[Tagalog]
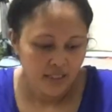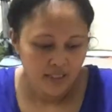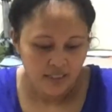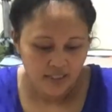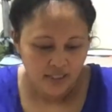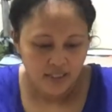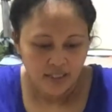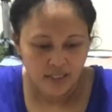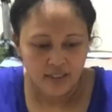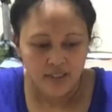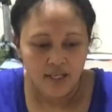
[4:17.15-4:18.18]
And
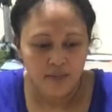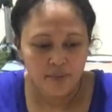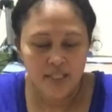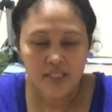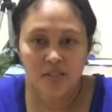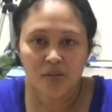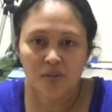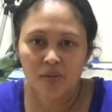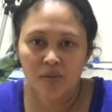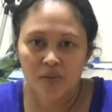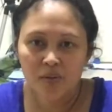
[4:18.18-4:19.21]
God bless
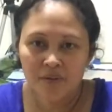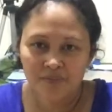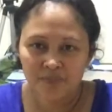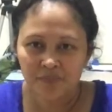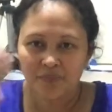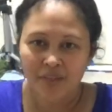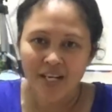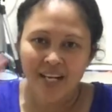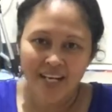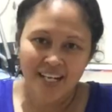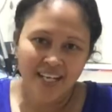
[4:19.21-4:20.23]
you.
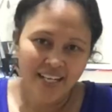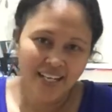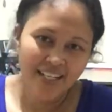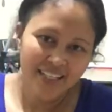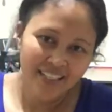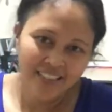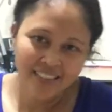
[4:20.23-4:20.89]
Bye!